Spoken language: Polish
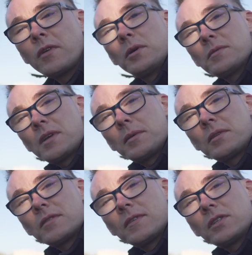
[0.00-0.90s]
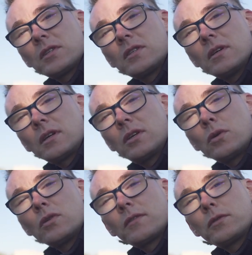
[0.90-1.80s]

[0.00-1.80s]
Moim zdaniem to jest właśnie e, kierunek,